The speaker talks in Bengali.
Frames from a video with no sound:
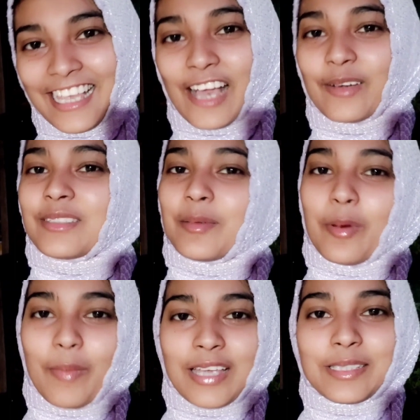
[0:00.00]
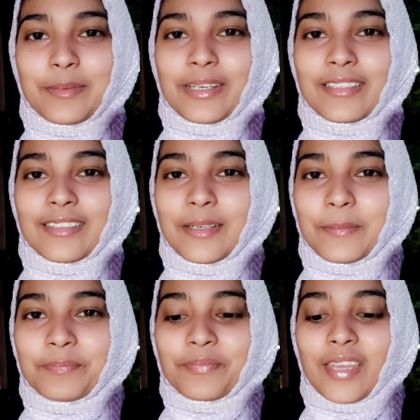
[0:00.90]
এখন যাব মাসি বাড়িতে
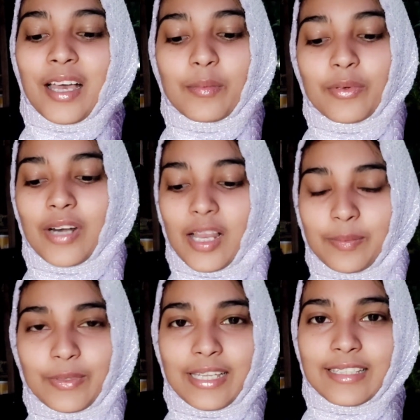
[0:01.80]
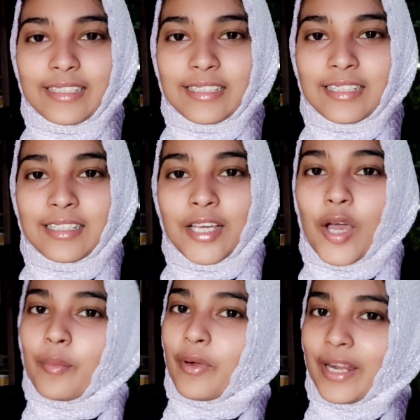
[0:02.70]
আর বোন আলপনা দিক
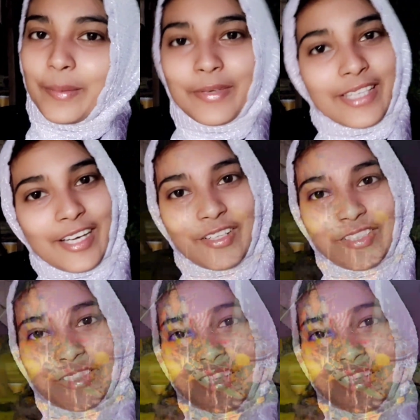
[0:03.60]
পরে এবার দেখাচ্ছে